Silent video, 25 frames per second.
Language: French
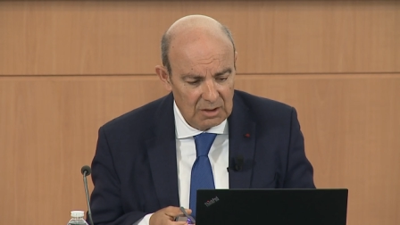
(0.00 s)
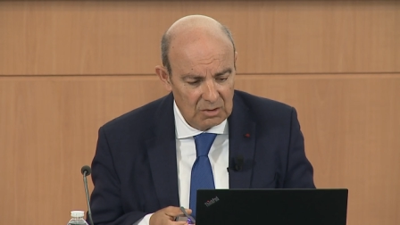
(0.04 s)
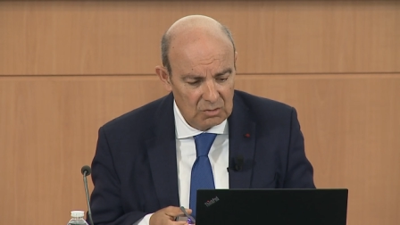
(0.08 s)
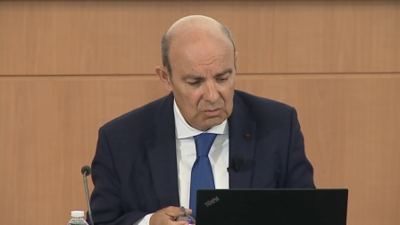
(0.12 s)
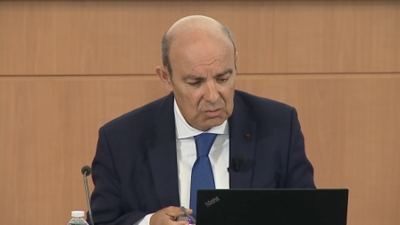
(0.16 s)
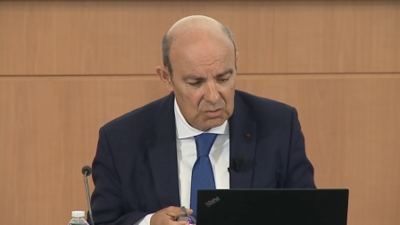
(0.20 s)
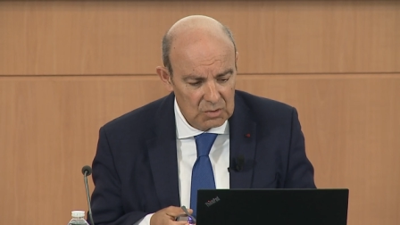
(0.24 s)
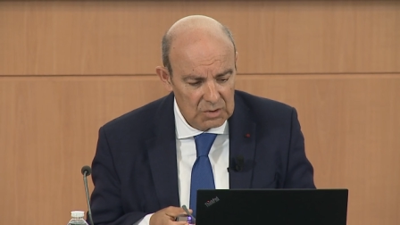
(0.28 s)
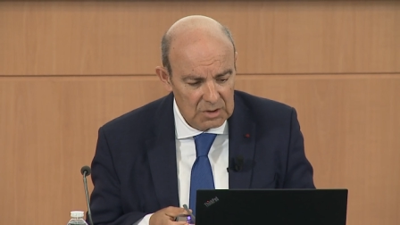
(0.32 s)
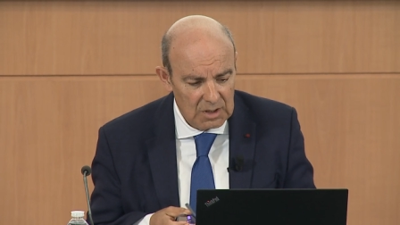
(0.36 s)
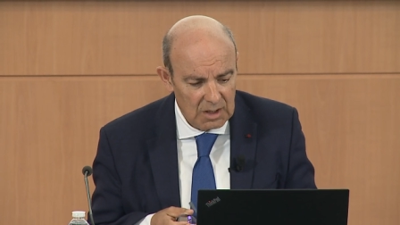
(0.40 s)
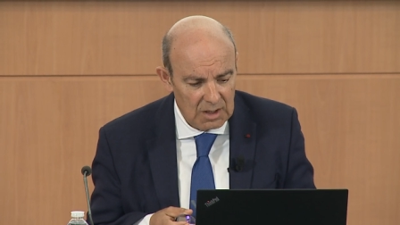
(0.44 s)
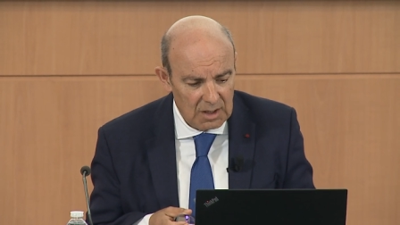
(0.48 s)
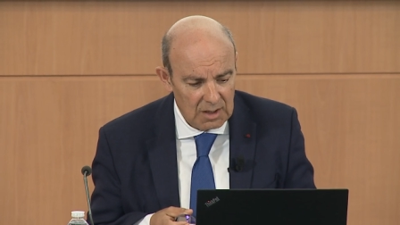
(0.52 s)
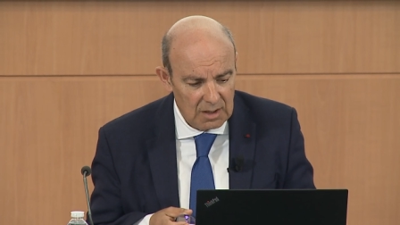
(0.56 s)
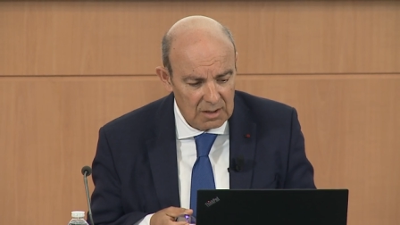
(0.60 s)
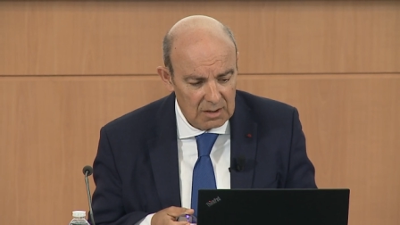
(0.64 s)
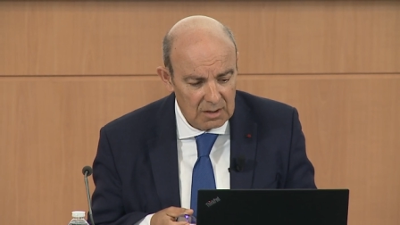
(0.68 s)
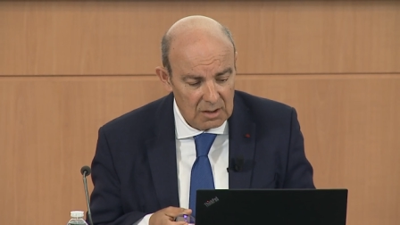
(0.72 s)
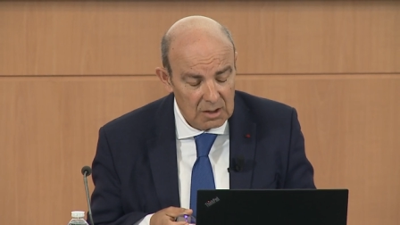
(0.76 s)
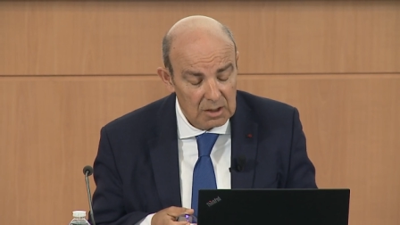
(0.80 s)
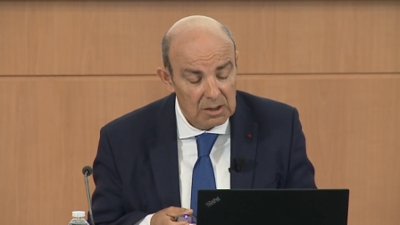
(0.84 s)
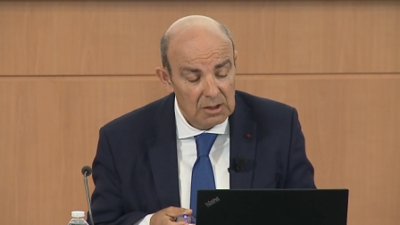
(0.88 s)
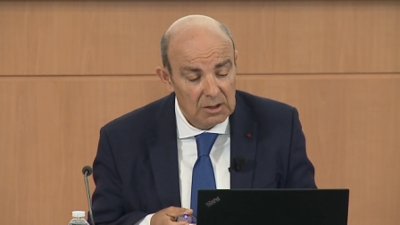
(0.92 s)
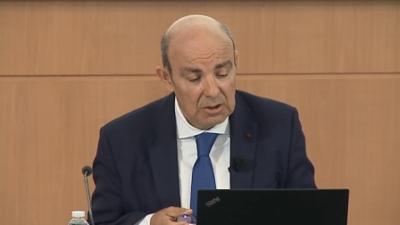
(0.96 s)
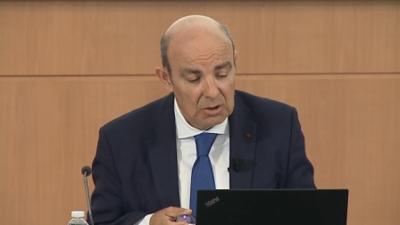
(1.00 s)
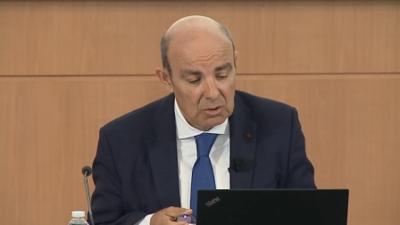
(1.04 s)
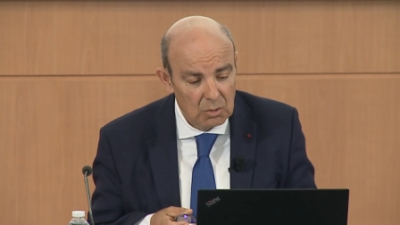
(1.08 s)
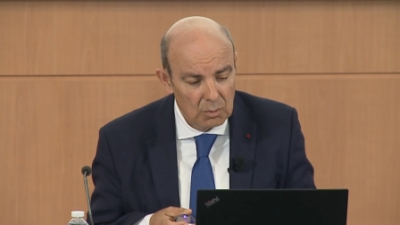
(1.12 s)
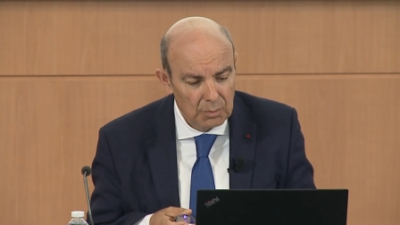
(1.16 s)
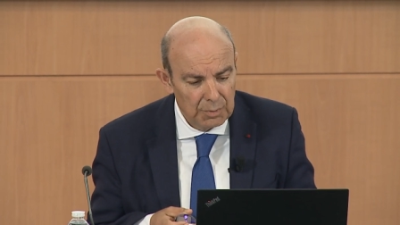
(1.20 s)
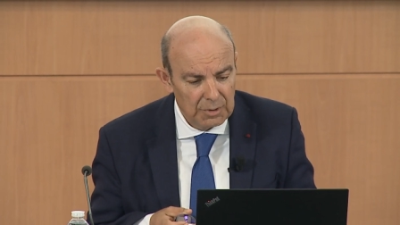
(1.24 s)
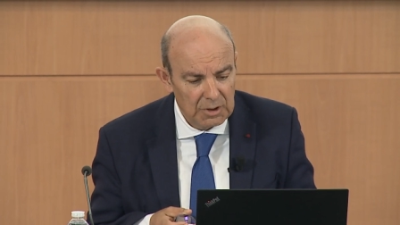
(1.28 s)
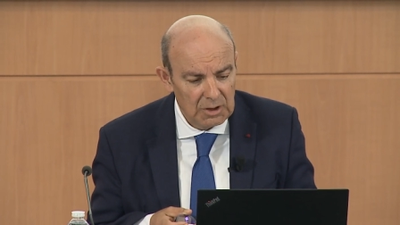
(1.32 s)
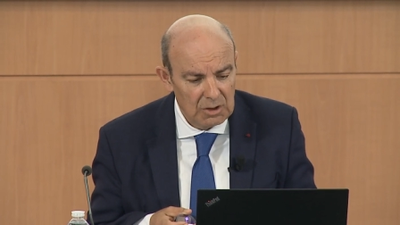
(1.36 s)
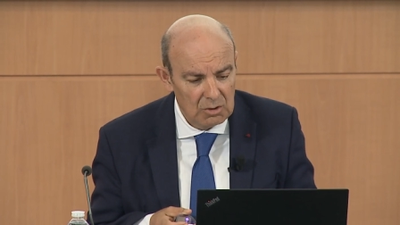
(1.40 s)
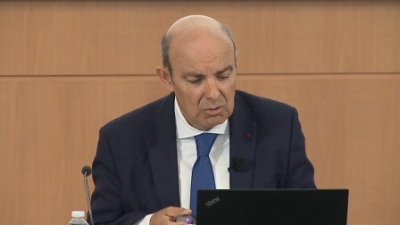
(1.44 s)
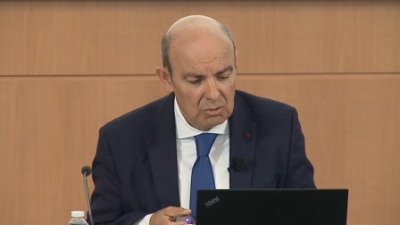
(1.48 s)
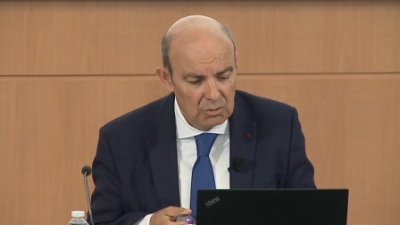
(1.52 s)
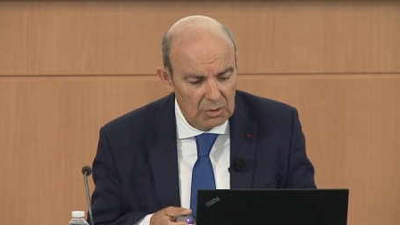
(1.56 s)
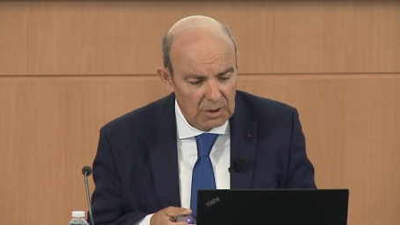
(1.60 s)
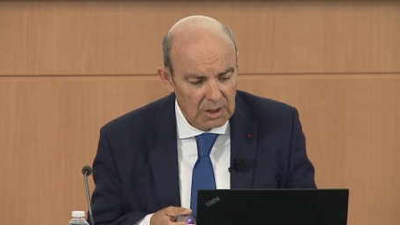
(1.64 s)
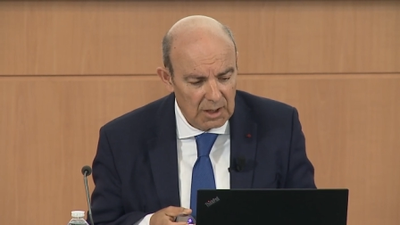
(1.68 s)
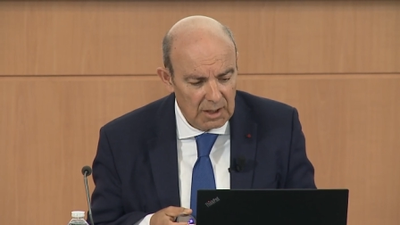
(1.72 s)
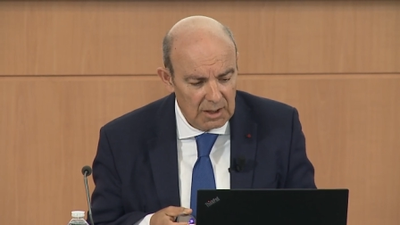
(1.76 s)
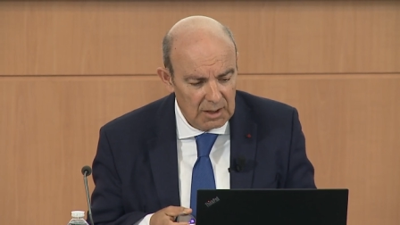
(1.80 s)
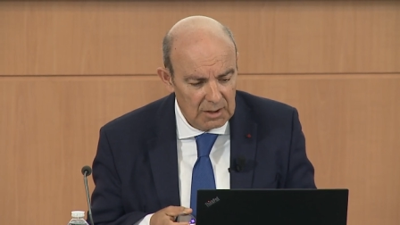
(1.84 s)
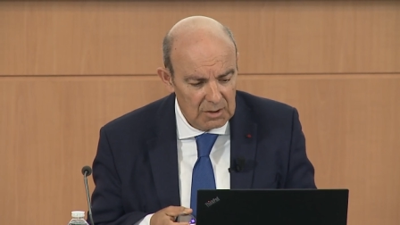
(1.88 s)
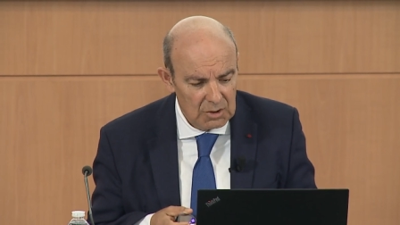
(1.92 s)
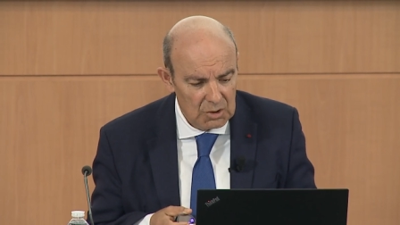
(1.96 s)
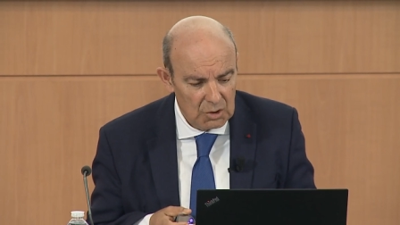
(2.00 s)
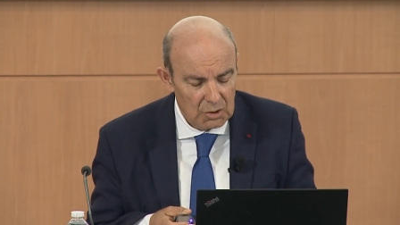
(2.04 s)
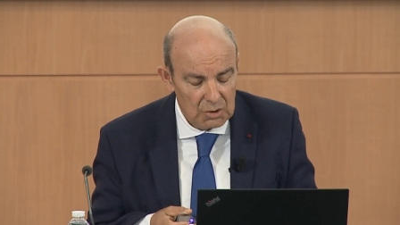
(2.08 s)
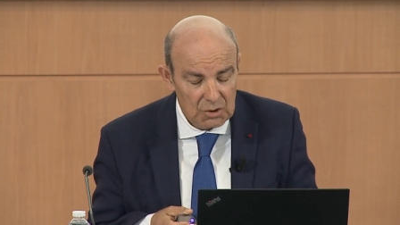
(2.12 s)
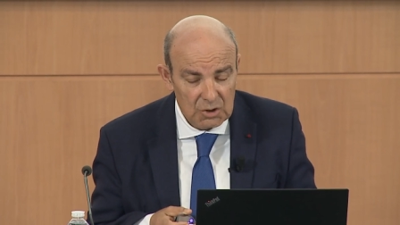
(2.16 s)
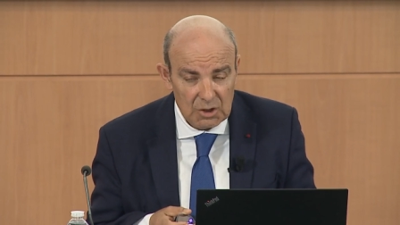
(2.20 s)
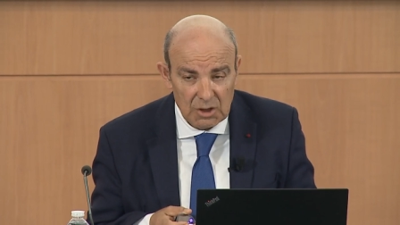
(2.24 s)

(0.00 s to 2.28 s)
Et tout ça, y compris l'Ukraine,